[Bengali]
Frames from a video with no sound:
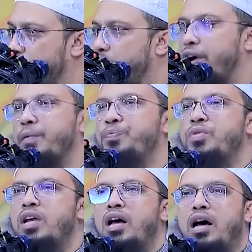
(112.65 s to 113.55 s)
হয়
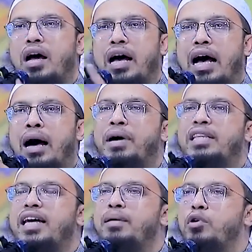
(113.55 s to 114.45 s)

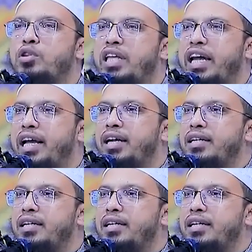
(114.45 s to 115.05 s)
আমাদের মধ্যে